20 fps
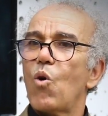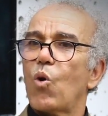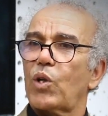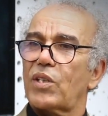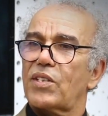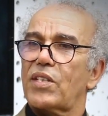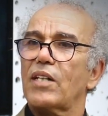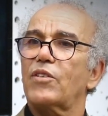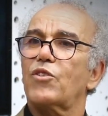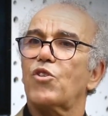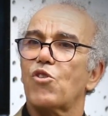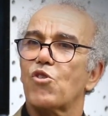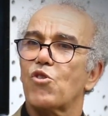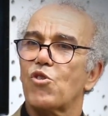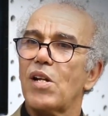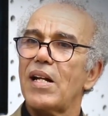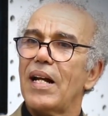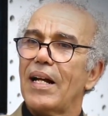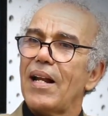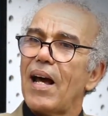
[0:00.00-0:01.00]
وخصها
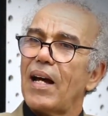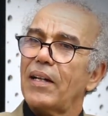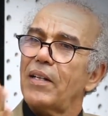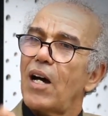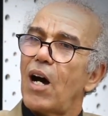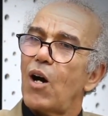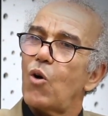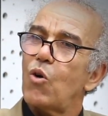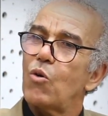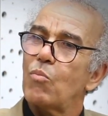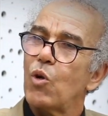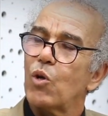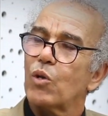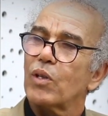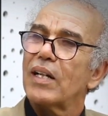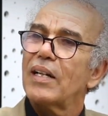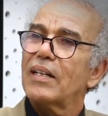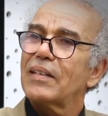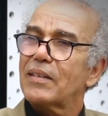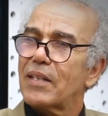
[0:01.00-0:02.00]
تسجل على انها
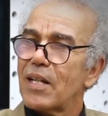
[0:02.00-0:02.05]
امور